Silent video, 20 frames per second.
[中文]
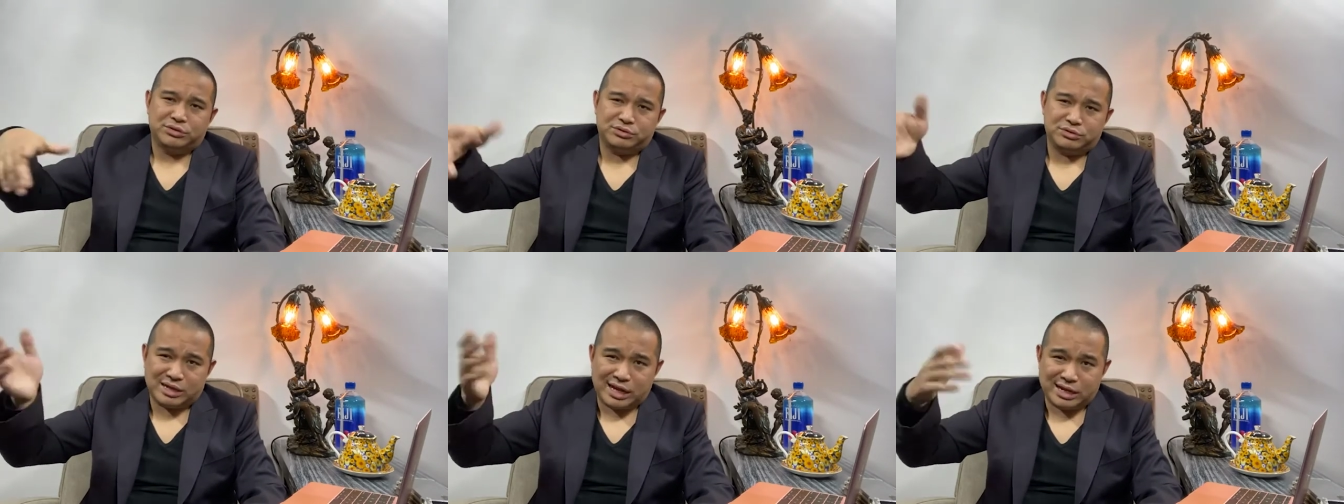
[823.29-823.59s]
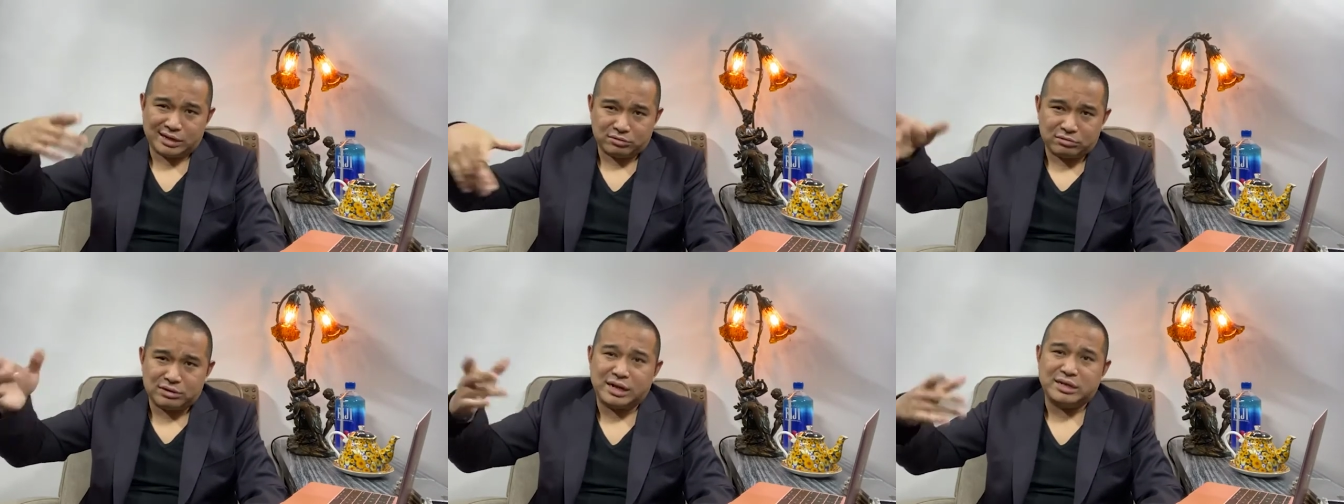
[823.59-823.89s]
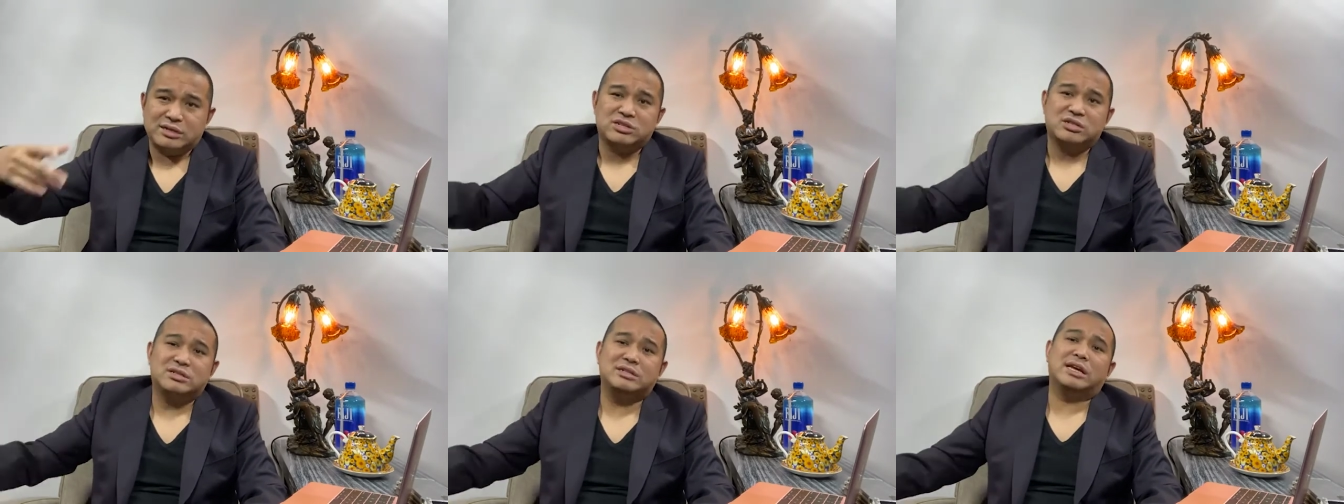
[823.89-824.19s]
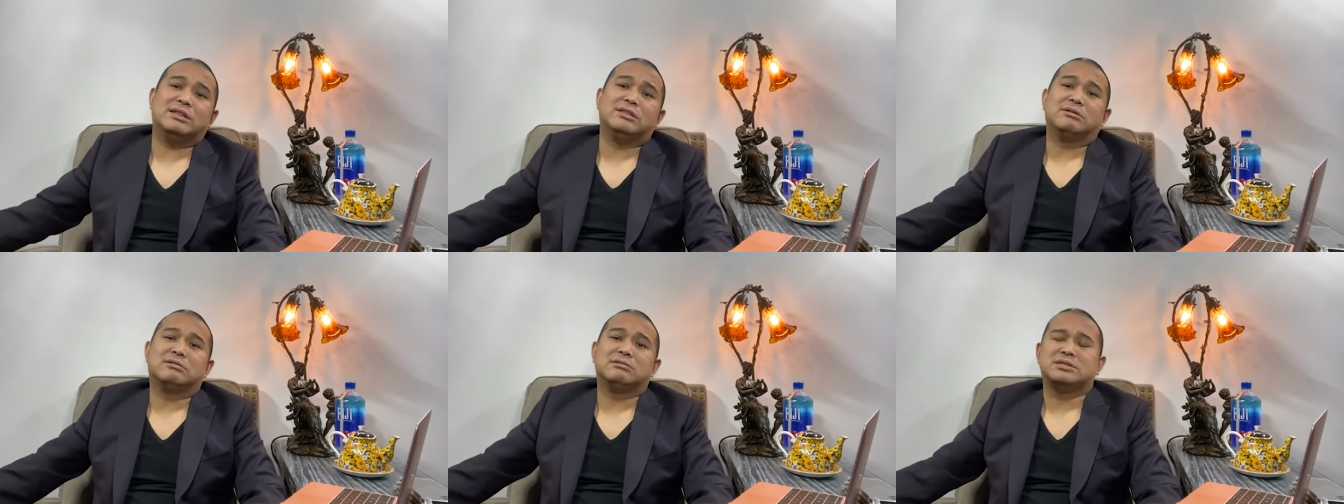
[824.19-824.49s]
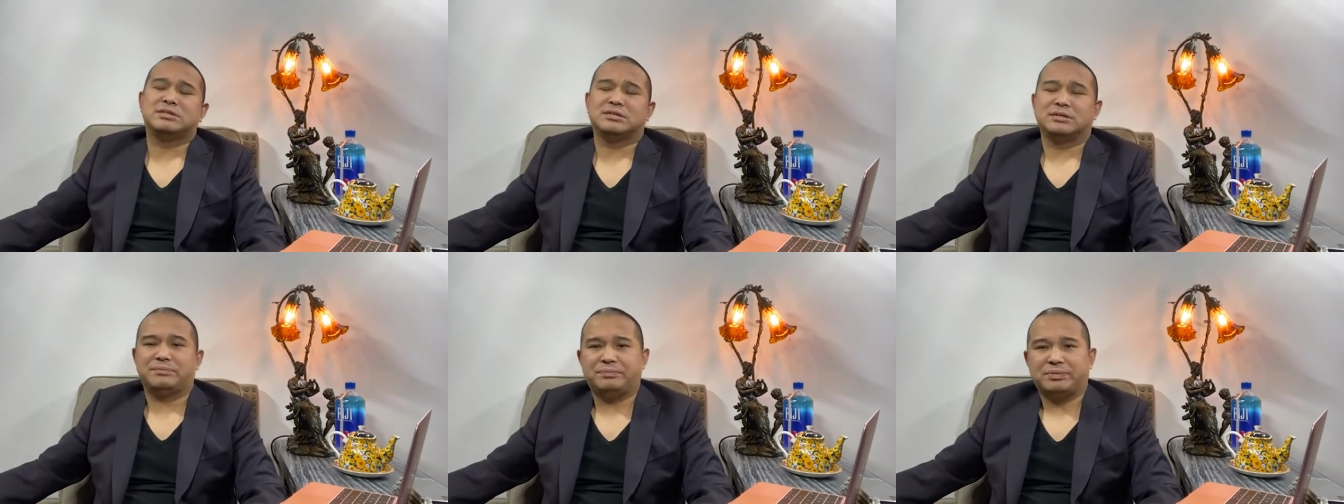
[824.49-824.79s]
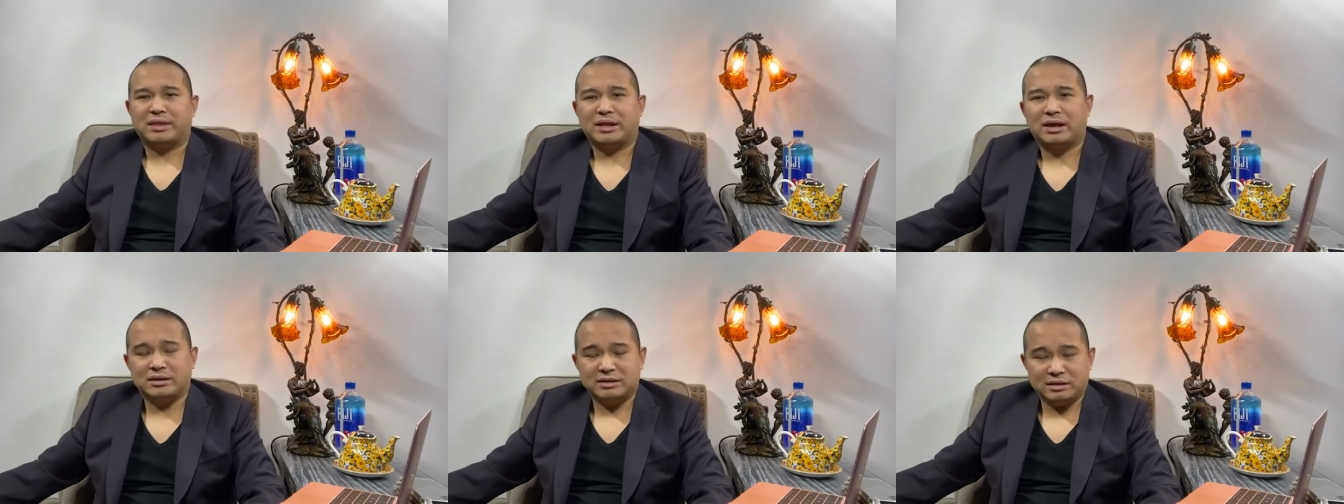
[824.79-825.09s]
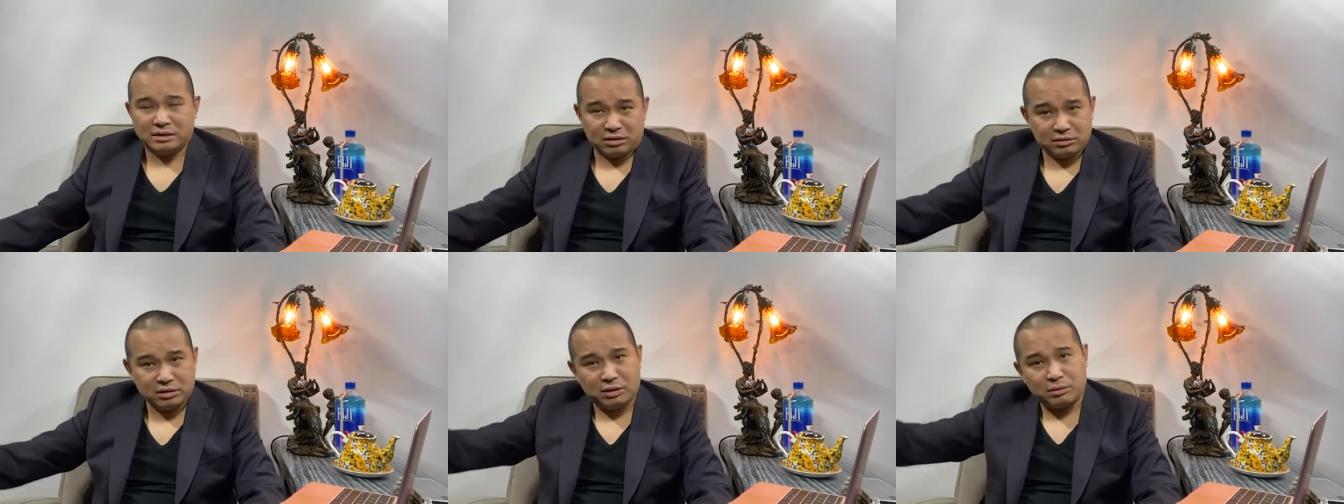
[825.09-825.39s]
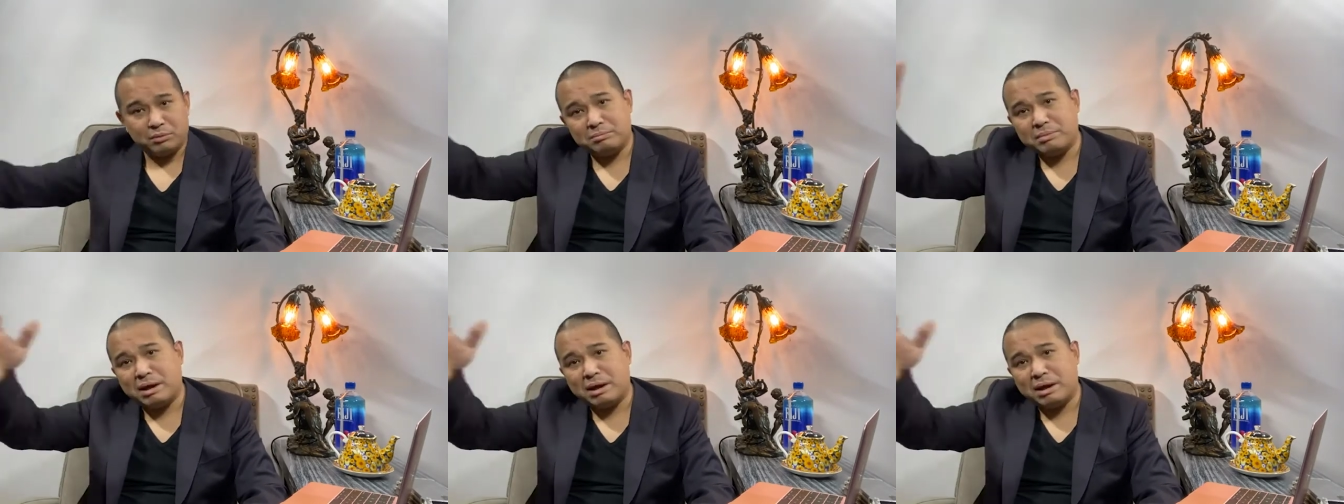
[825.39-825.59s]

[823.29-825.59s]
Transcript: 就来过来吃点东西啊，然后呢，